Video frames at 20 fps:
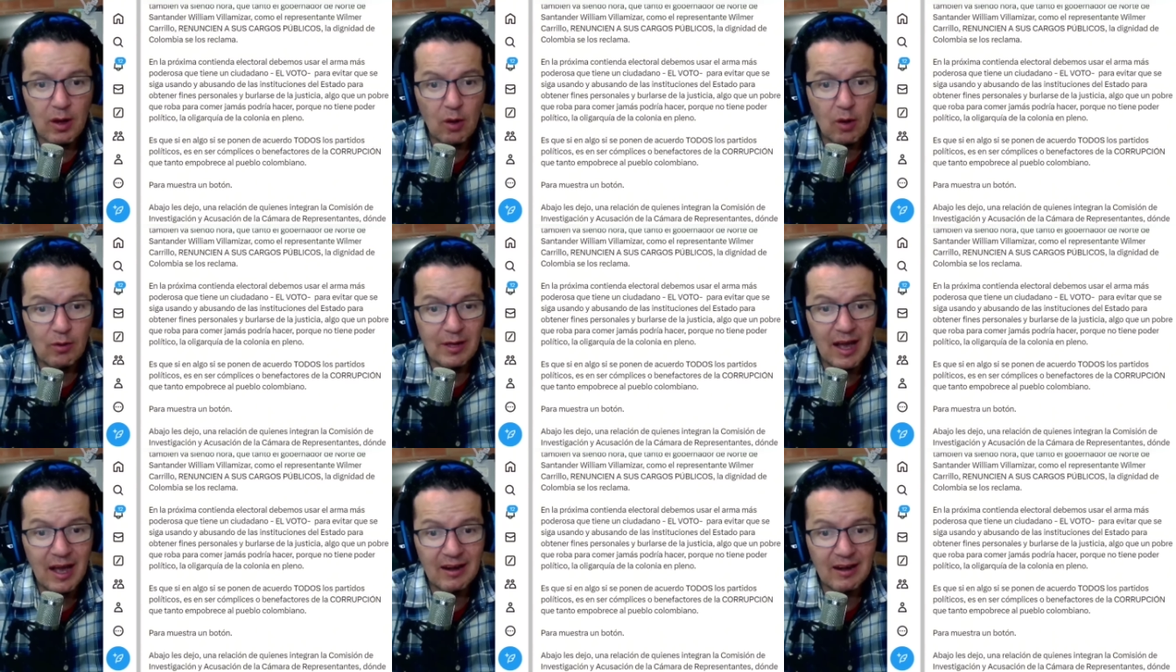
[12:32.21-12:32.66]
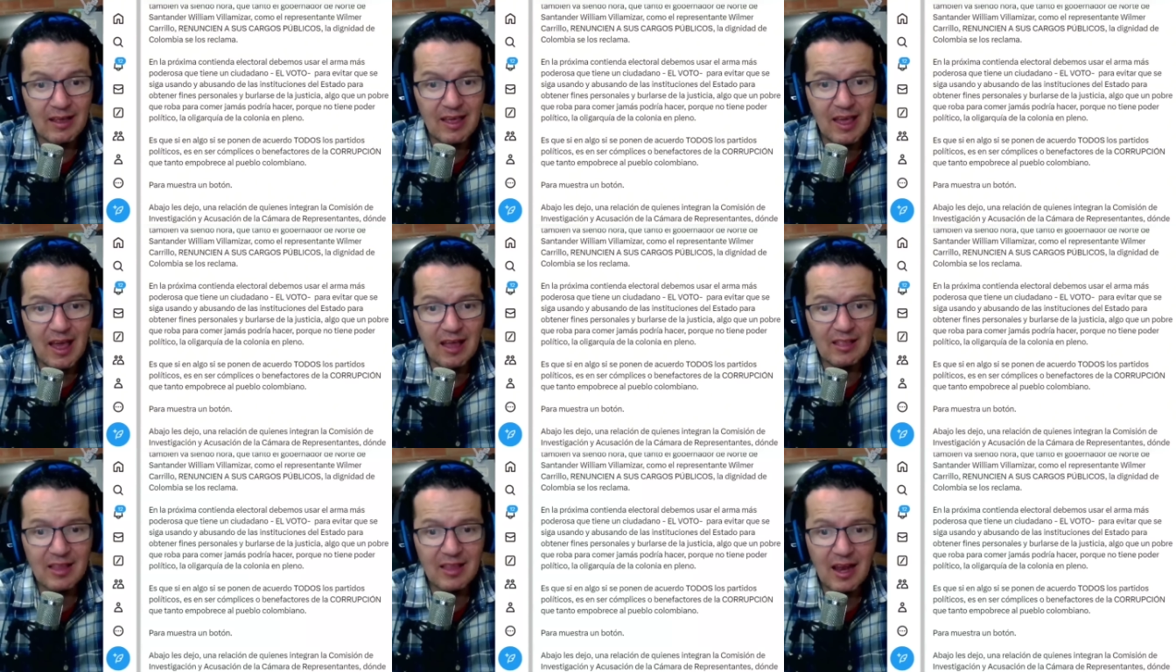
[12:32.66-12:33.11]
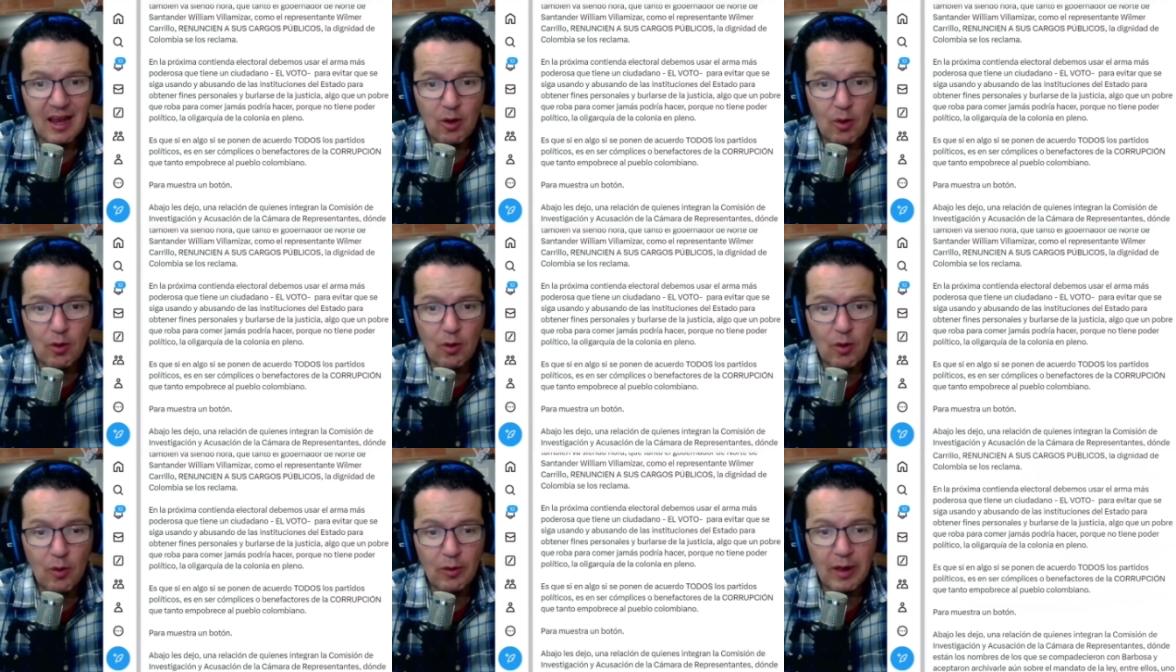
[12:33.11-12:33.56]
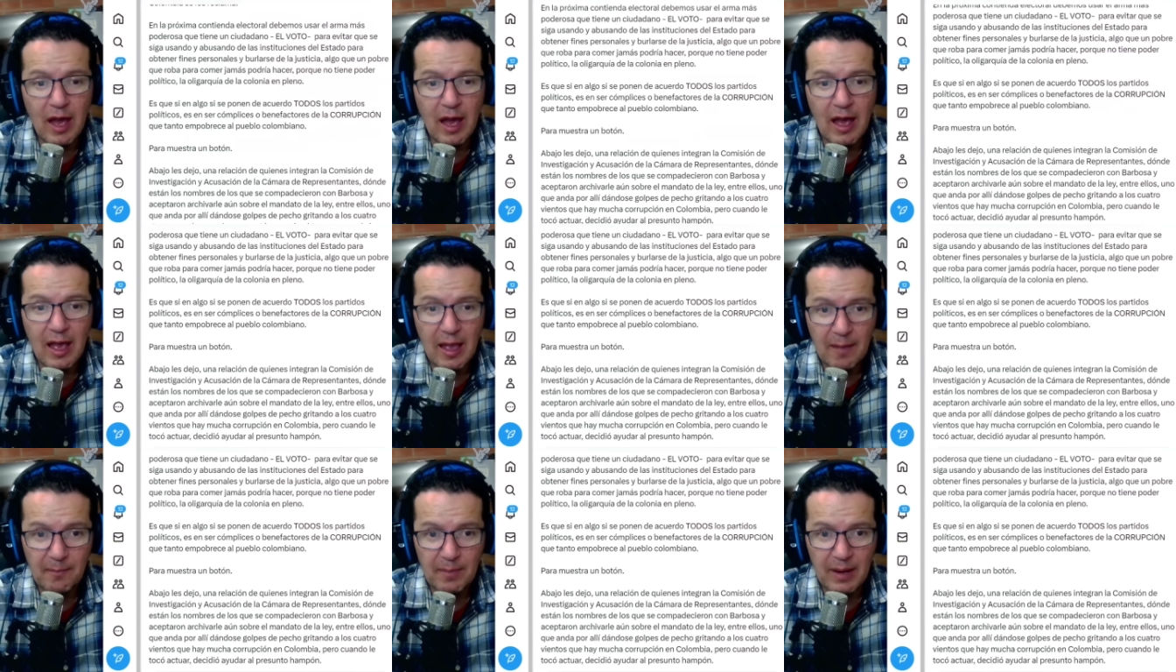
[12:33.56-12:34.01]
oligarquía de la colonia
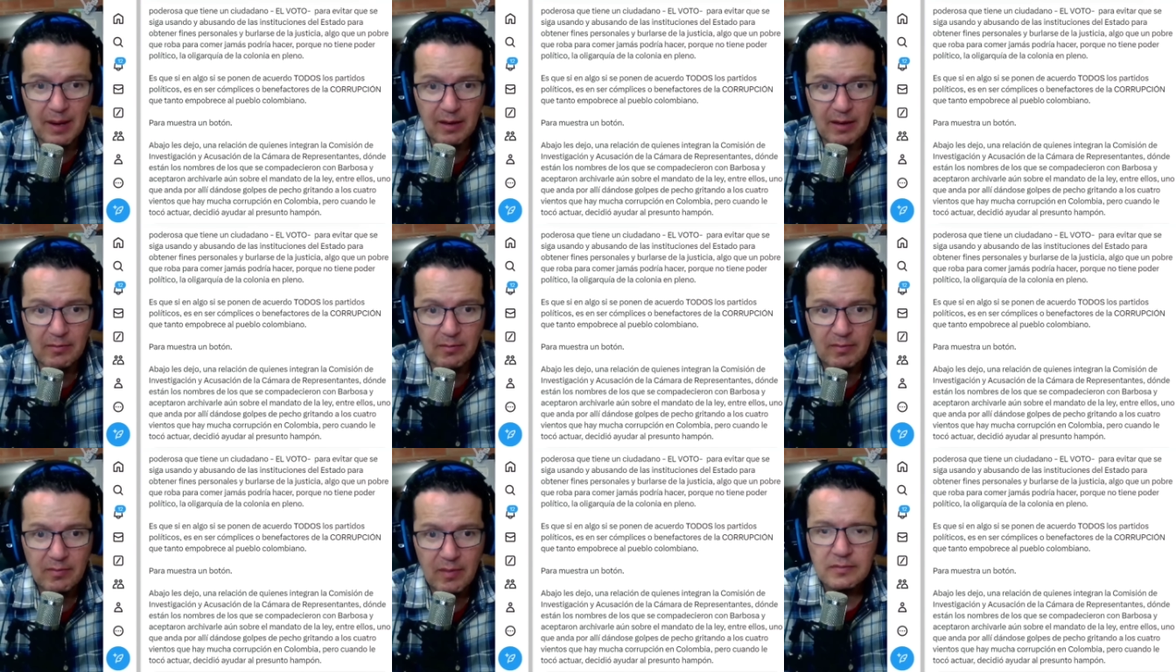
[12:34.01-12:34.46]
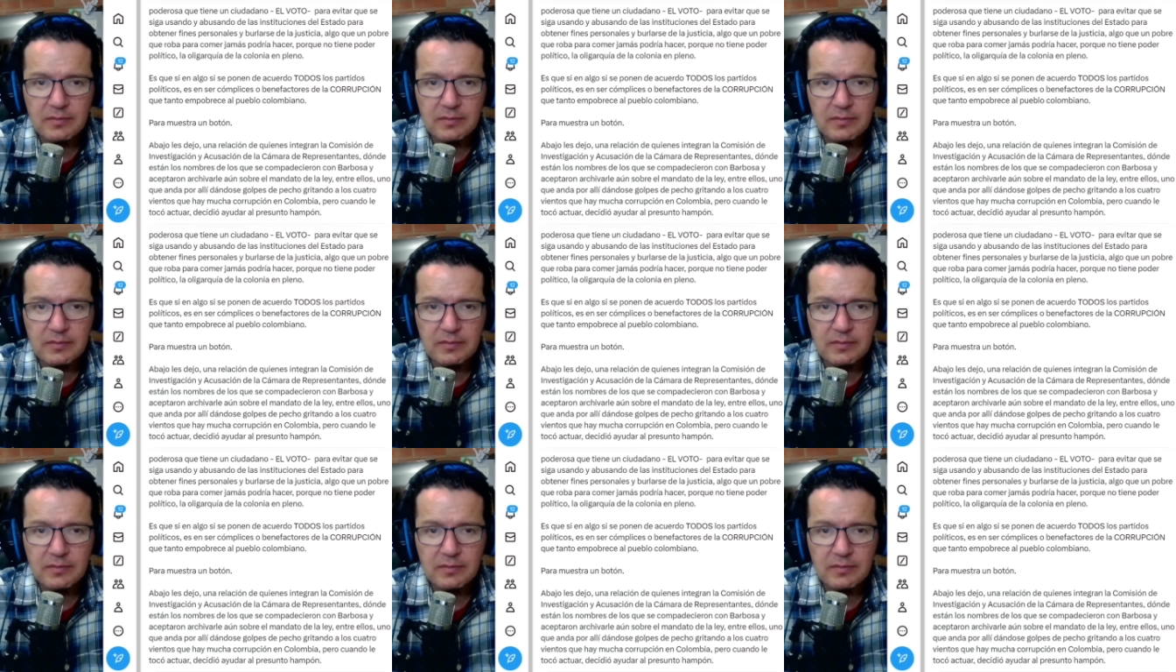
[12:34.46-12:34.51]
en pleno.